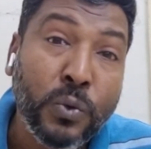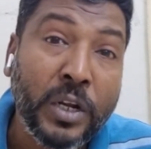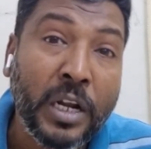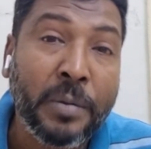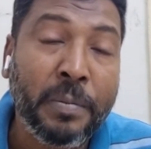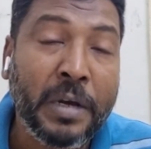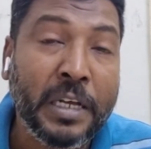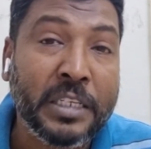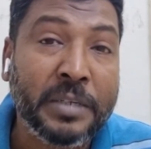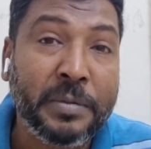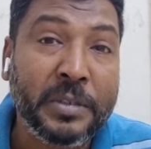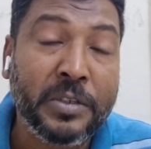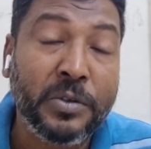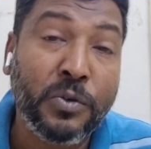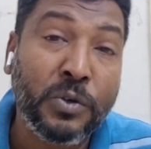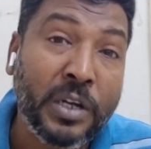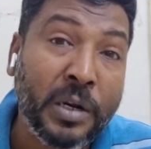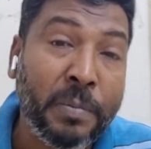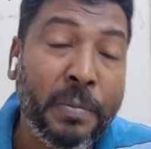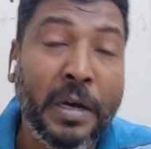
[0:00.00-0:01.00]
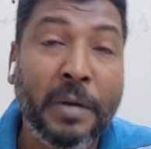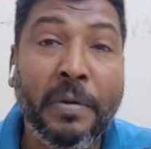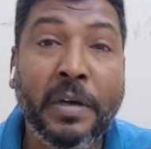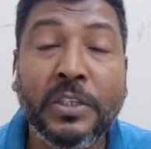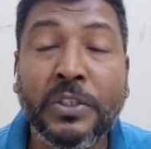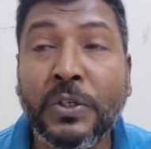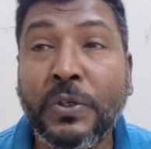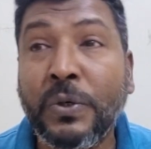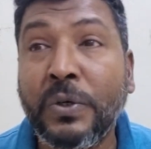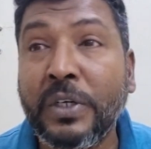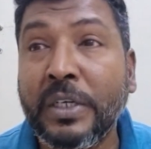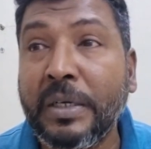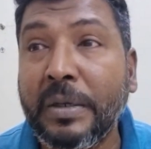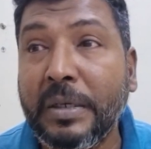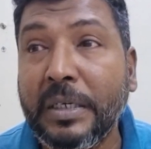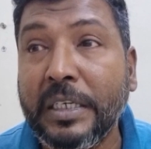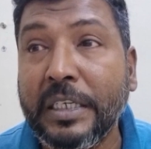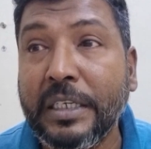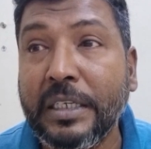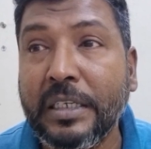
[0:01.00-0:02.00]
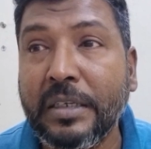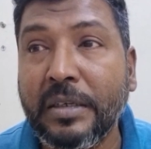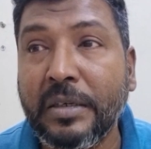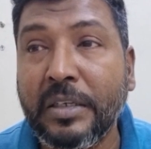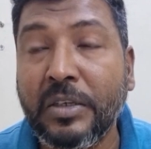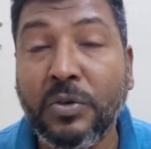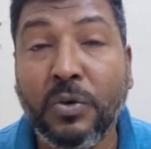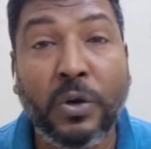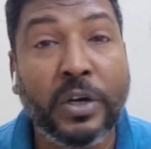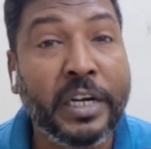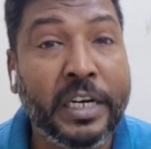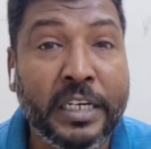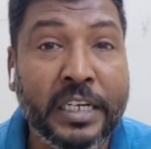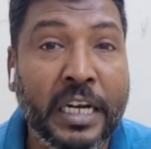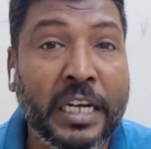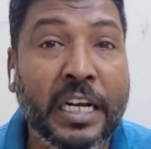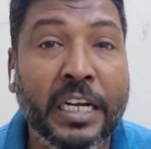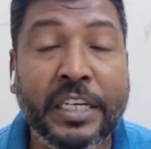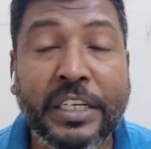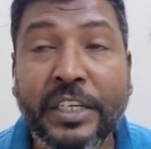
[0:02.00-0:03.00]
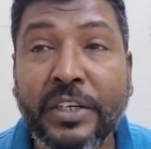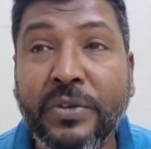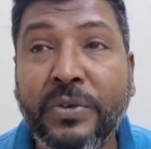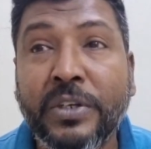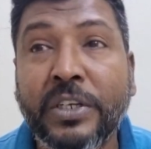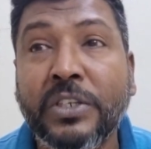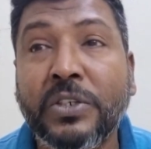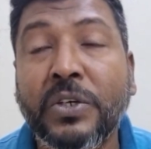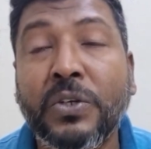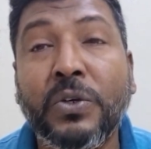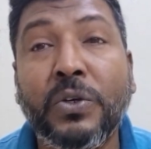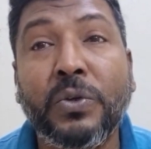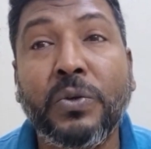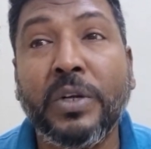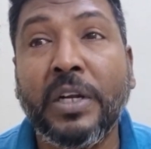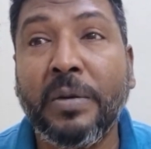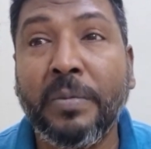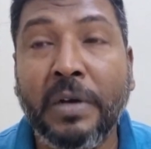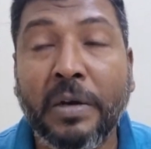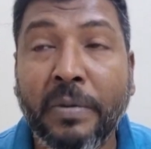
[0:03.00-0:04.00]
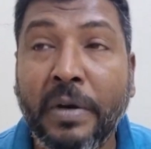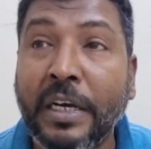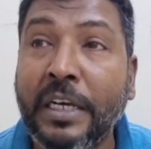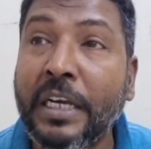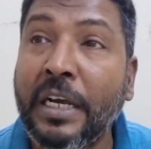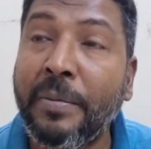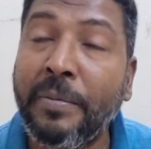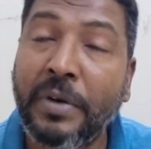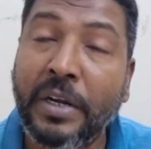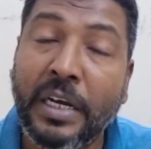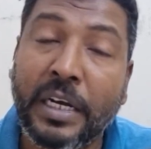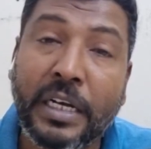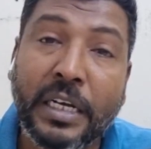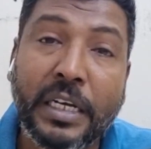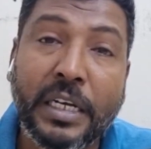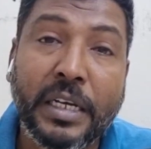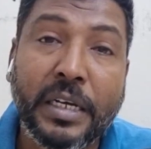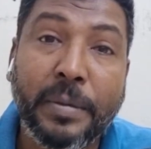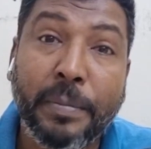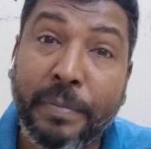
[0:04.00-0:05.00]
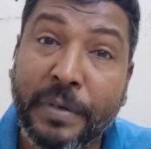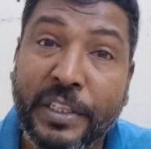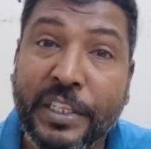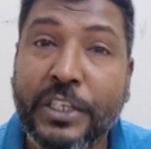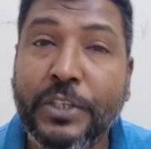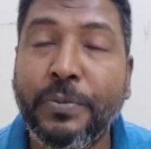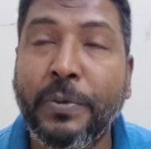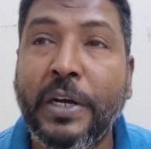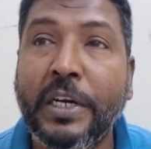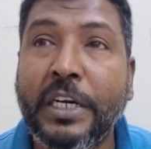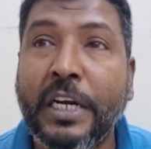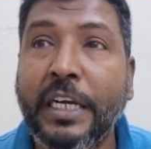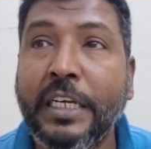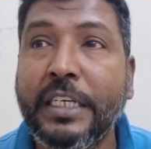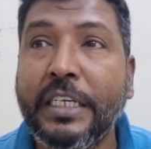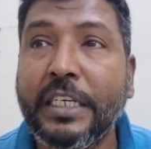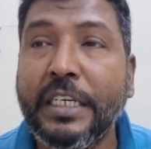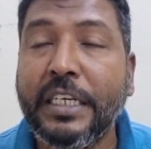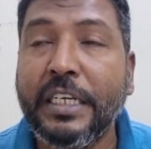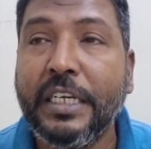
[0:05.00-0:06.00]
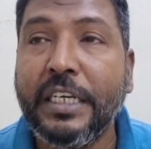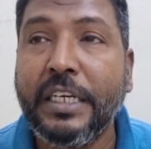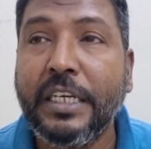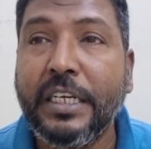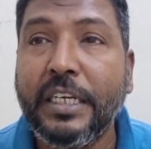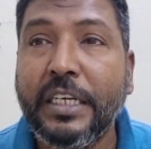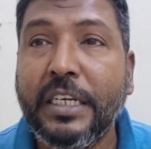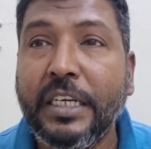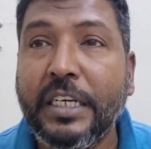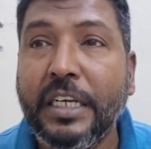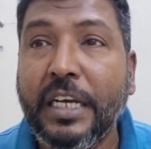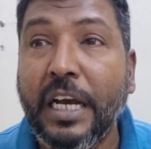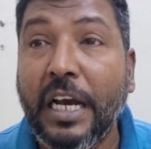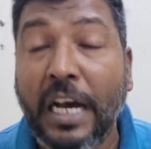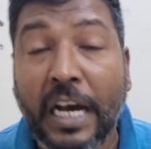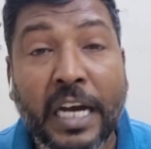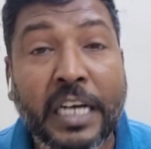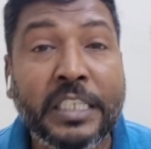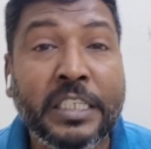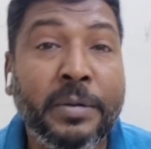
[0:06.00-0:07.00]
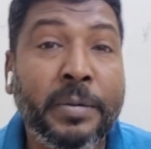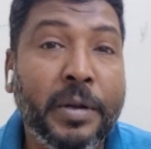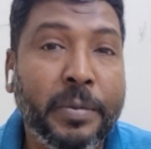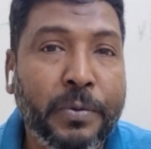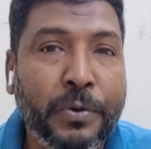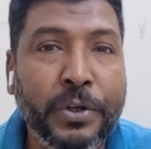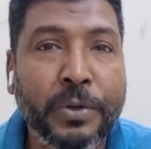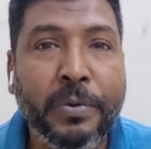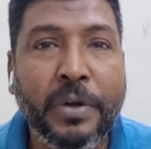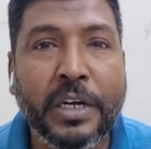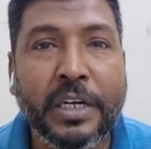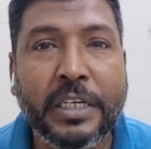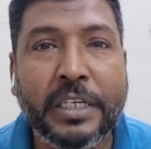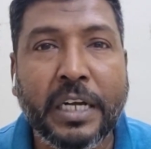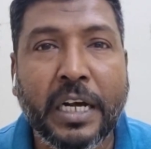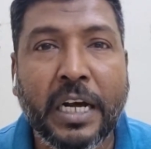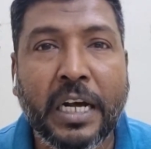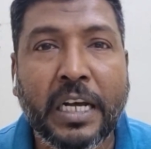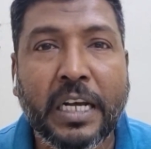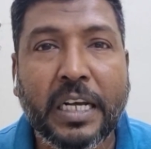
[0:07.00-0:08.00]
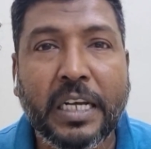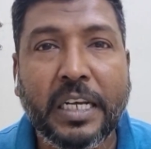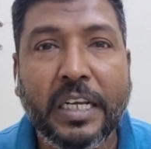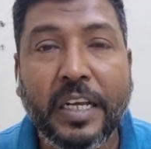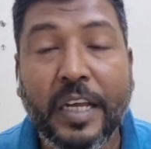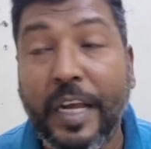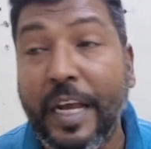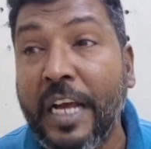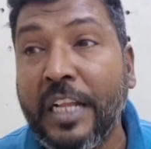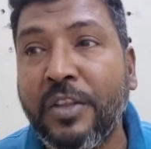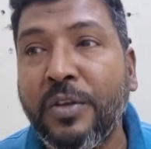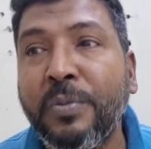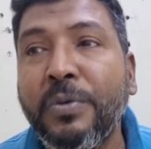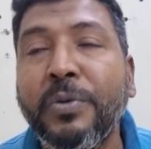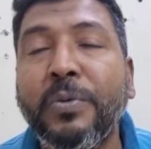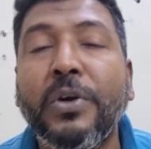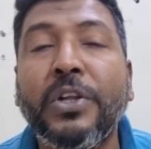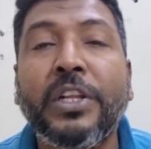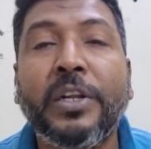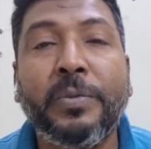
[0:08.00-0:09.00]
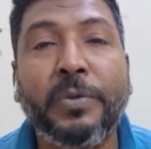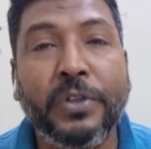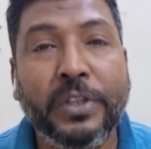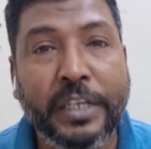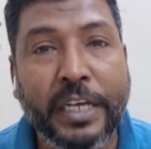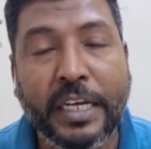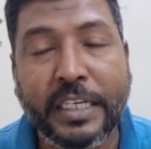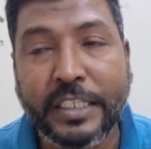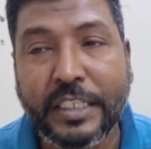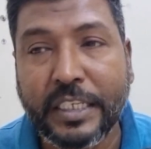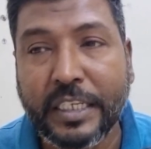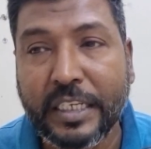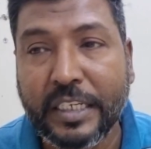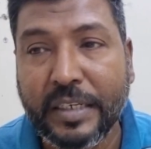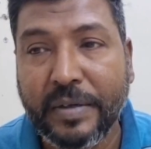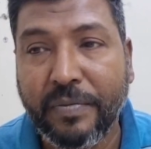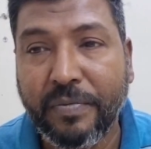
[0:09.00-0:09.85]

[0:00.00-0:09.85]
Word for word: ওনার বা ওনার বাবা যখন অনেক টাকা ঋণ করে যখন ওনার বাবাকে আমরা বিদেশ পাঠাই আজ আমার পরিবারটা এত বিপদের মধ্যে আছে